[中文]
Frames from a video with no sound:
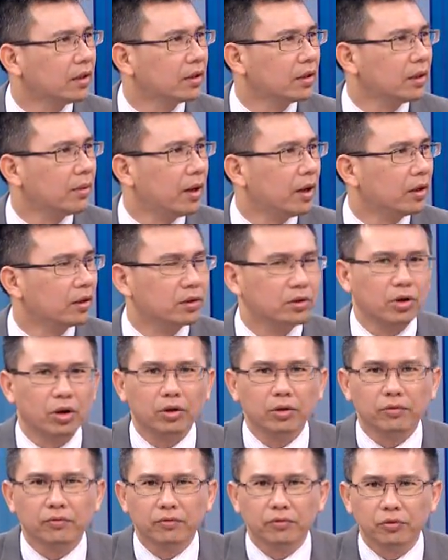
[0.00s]
对吧？
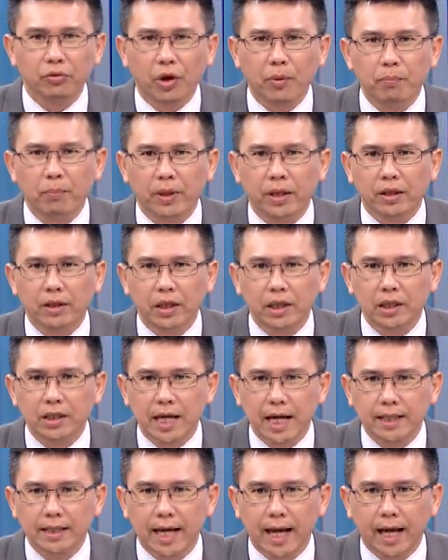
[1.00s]
从原本的逆
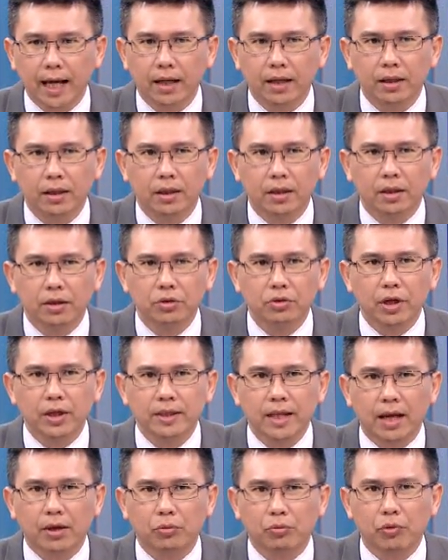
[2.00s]
价差，却
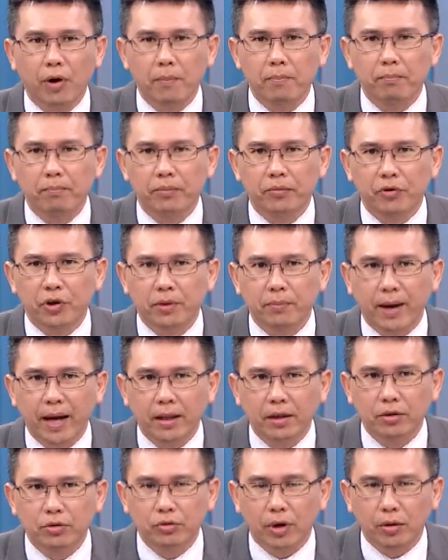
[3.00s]
在晚尾
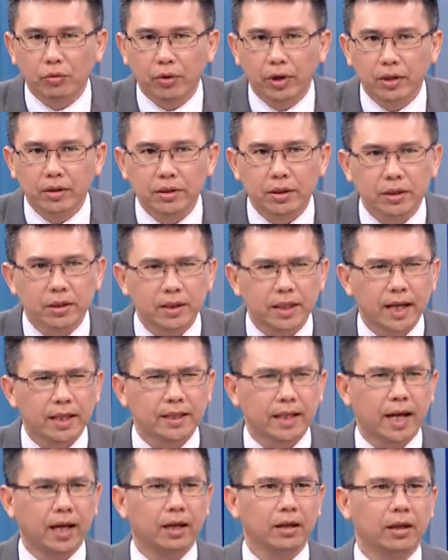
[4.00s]
盘转为正价
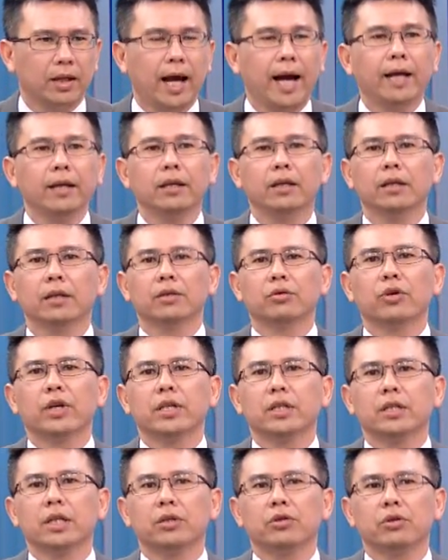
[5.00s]
差。哎，最
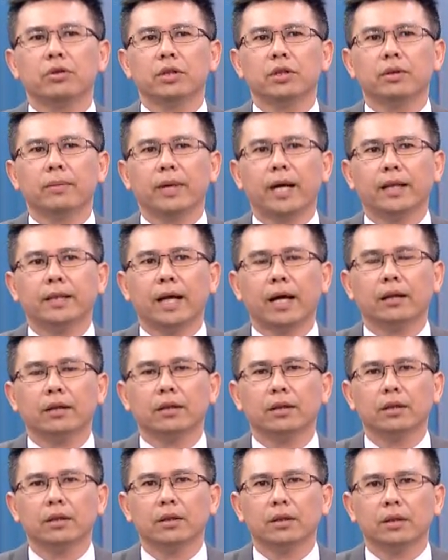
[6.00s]
新的讯息有没有看到
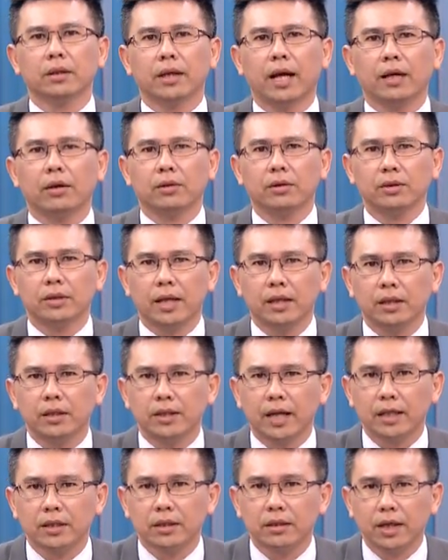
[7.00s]
了？你看三 D
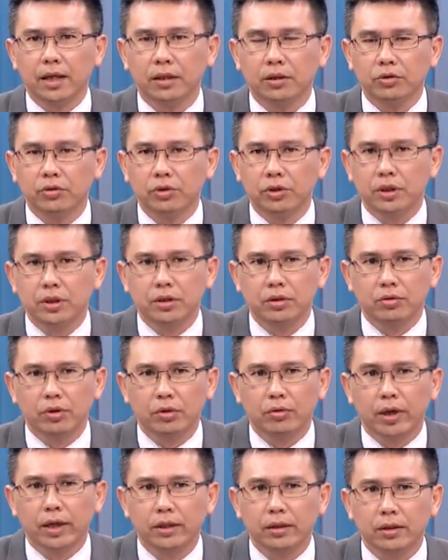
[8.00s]
财经台的讯息是最
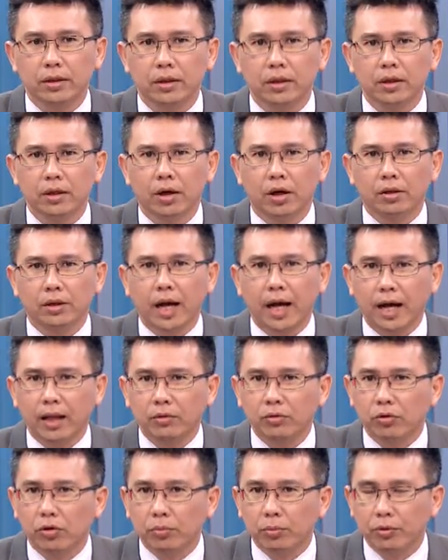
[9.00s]
快的。好，当然，
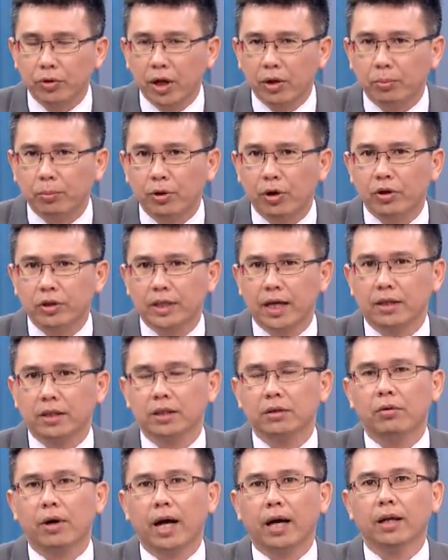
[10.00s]
如果不够不够详
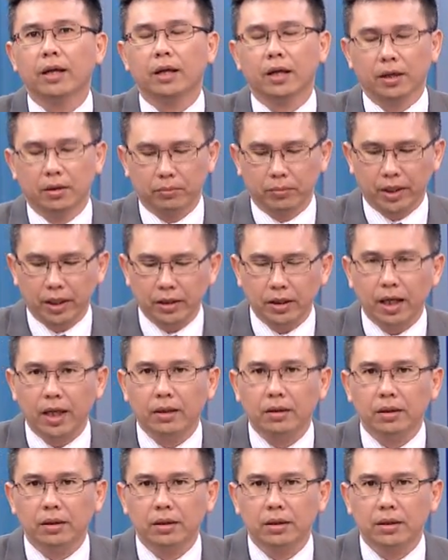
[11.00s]
细的话，每一
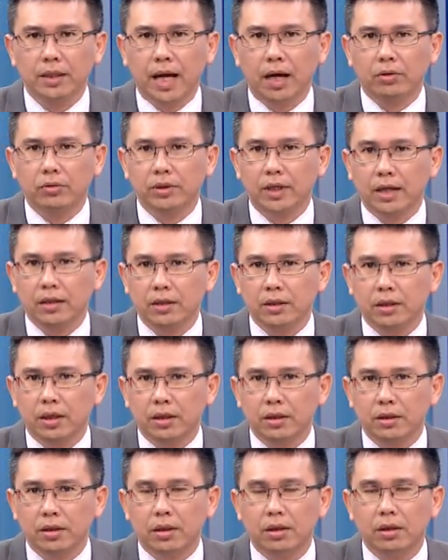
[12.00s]
天下午三四点的时